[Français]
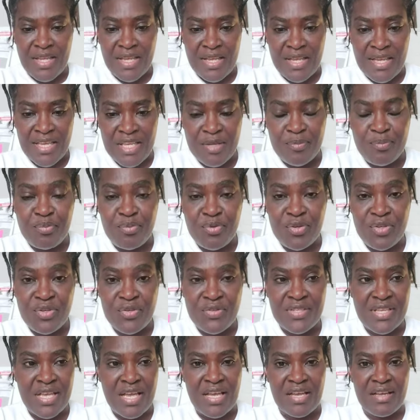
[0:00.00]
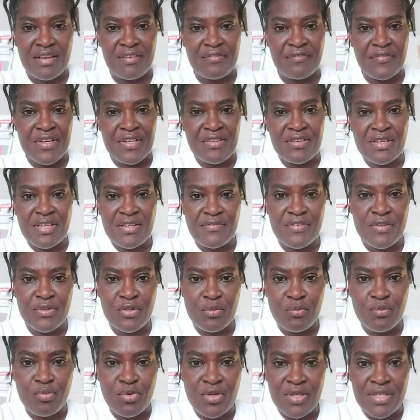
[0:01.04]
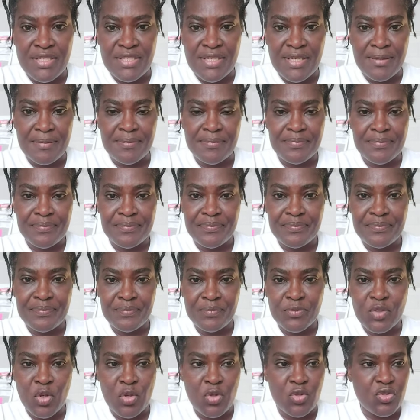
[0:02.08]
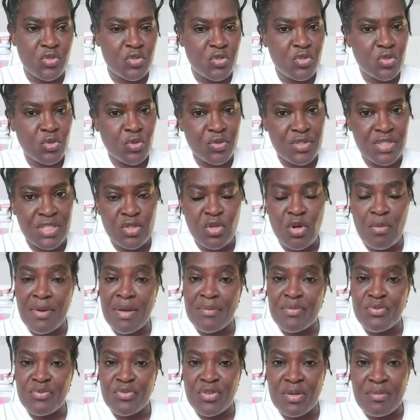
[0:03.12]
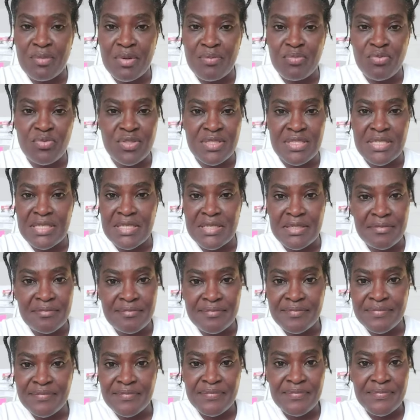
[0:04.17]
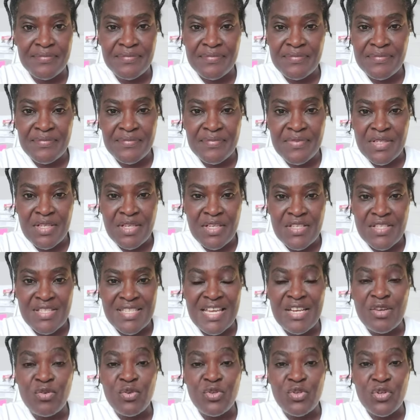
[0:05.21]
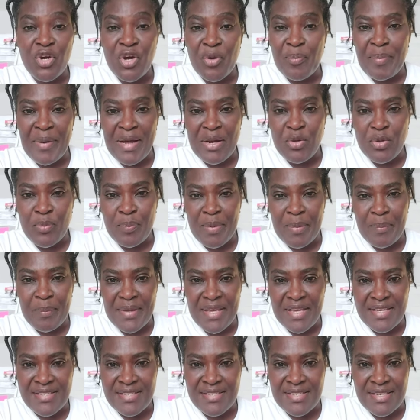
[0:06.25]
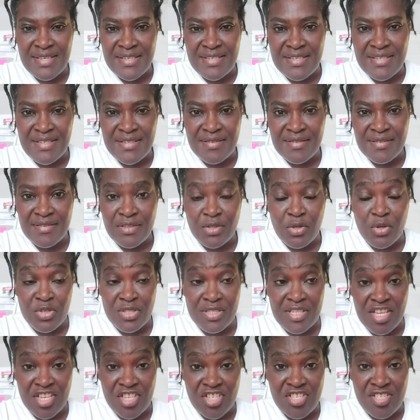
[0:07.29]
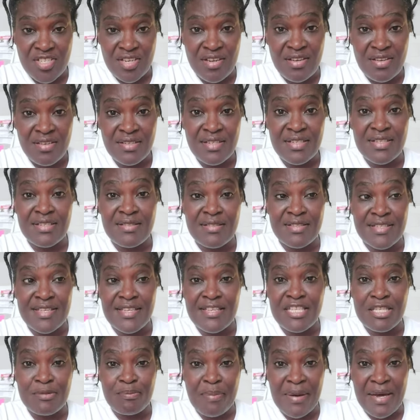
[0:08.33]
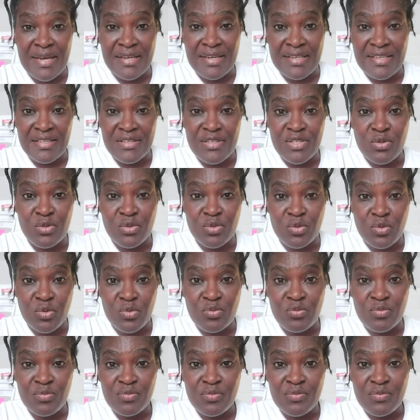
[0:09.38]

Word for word: Et puis ça a fait une levée de bouclier. Donc, je suis sortie comme habituellement pour dire, ça n'honore pas le PPACI que des gens qui disent parler en son nom